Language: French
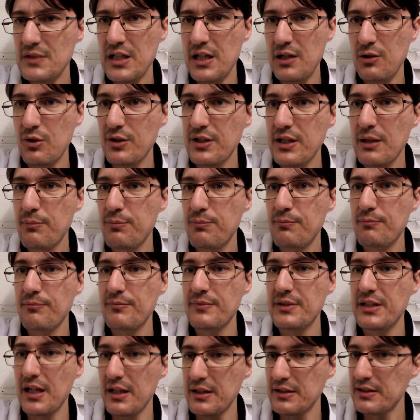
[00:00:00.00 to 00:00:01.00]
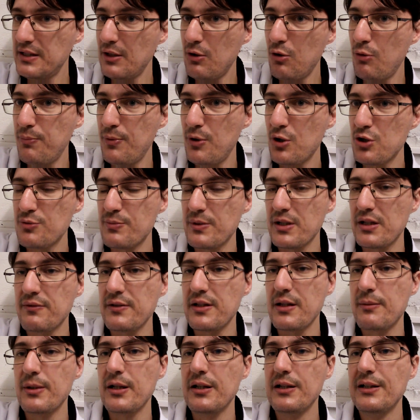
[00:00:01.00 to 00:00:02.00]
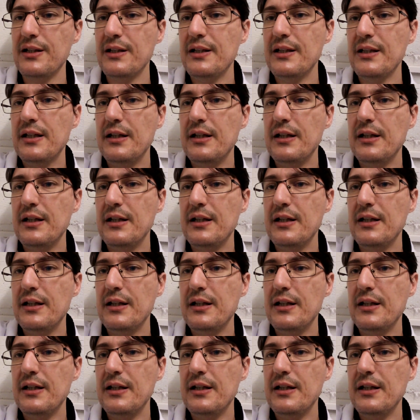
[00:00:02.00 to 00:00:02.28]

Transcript: Alors il y, a, il y a des reproches, bien évidemment.